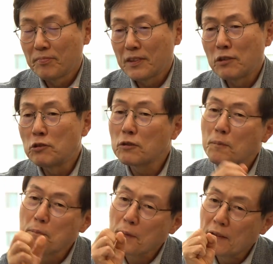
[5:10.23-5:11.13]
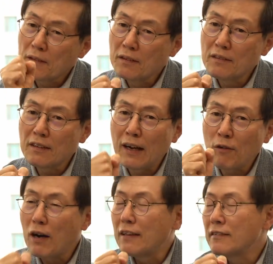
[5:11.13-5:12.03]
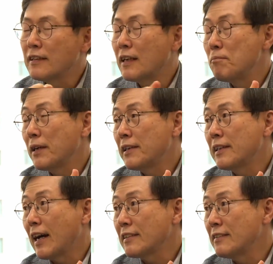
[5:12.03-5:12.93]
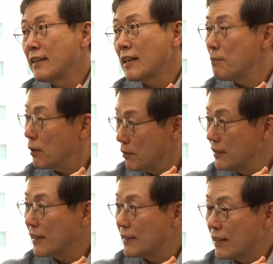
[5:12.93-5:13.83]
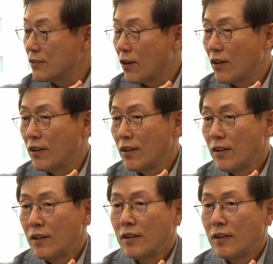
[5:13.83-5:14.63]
결국 튼튼하고 안전한 대를 가진 자가 패권자가 되죠. 네.